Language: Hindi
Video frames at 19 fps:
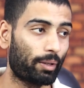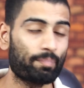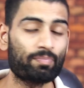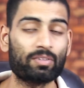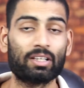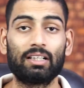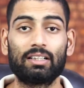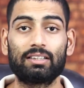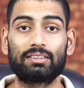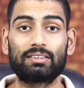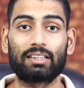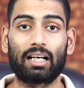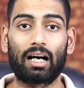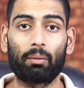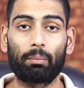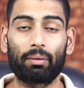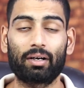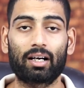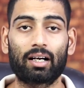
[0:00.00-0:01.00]
है
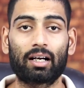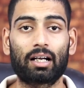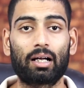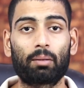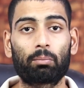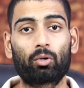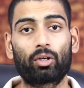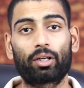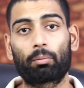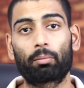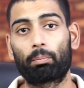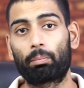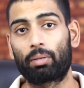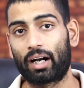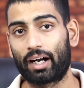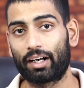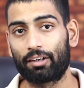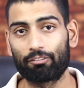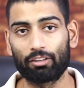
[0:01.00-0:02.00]
जहाँ पर अगर आपको एक
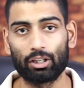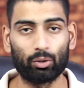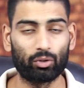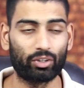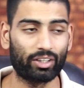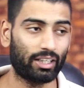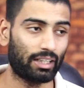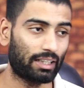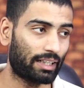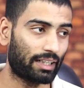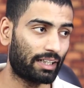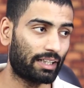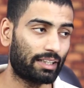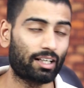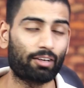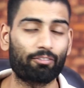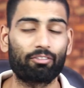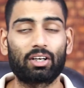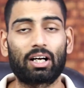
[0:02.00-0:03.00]
ब्रांड वैल्यू क्रिएट करनी है
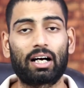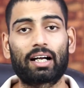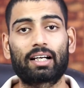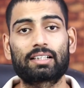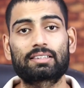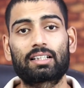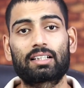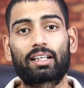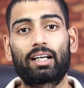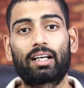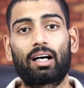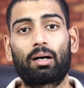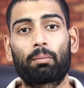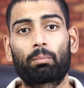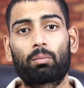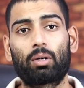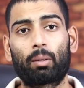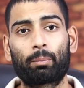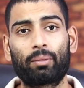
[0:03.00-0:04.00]
या फिर आगे चल के
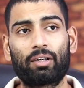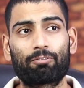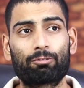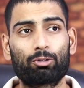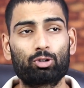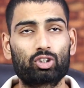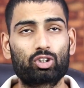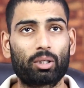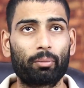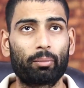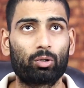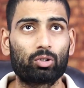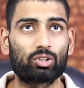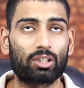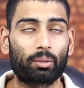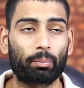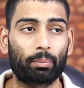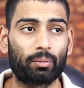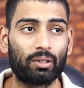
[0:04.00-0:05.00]
आप अपने फ्यूचर में
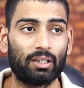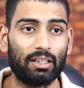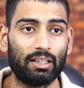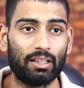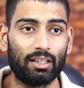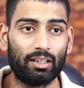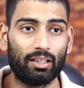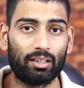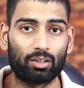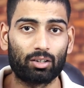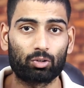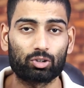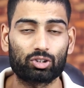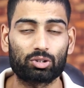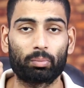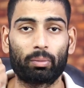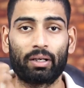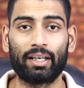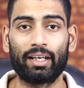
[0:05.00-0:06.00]
कुछ आप
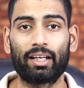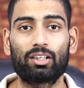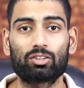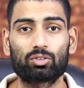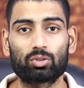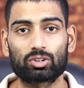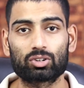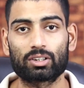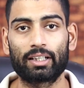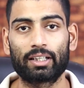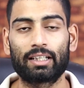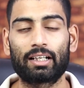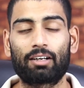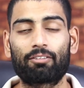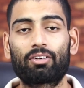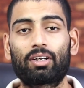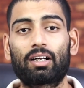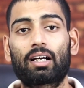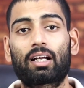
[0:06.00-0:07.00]
कुछ बनने की सोच रहे हैं या
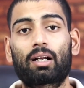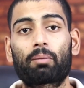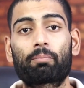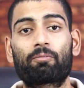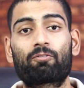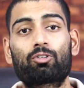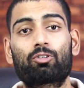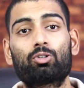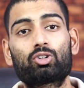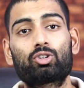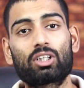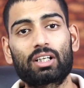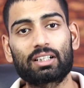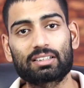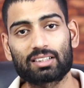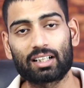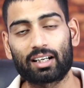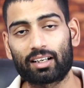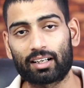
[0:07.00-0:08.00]
फिर अगर आप फ्यूचर
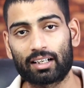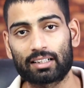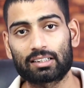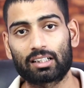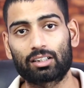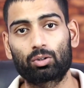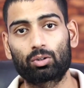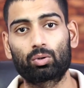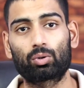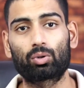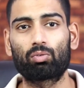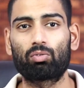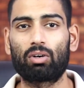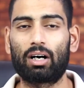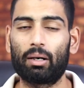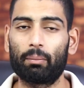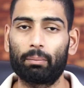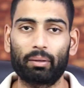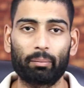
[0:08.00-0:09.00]
अच्छा करना चाहते हो तो
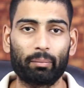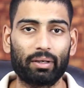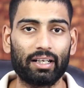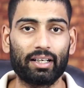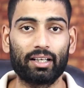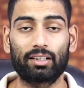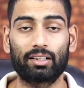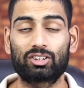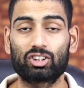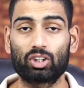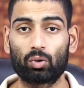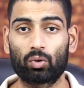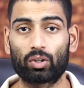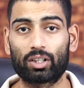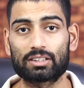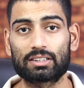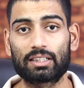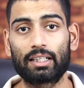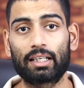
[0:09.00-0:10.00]
वहाँ पर मैंने एक चीज़
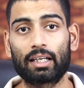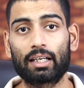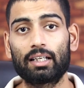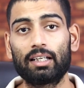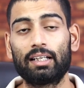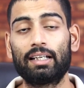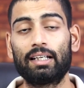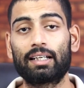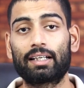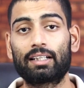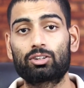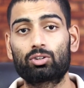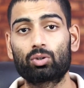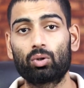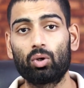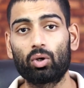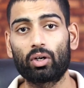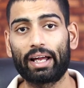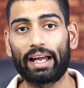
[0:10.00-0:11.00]
नोटिस की है कि
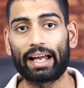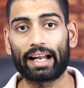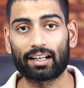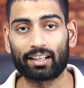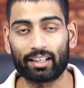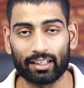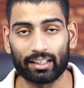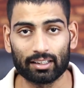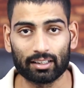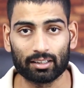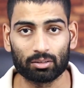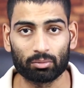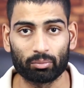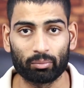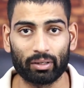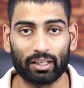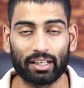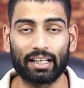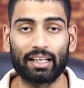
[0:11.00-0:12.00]
जो लोग एक्टिंग
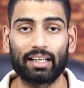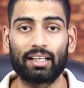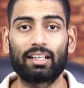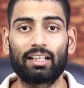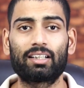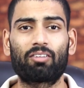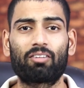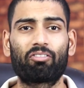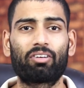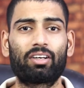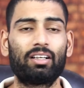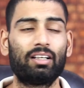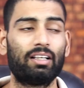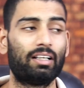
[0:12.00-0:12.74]
में गए हैं या फिर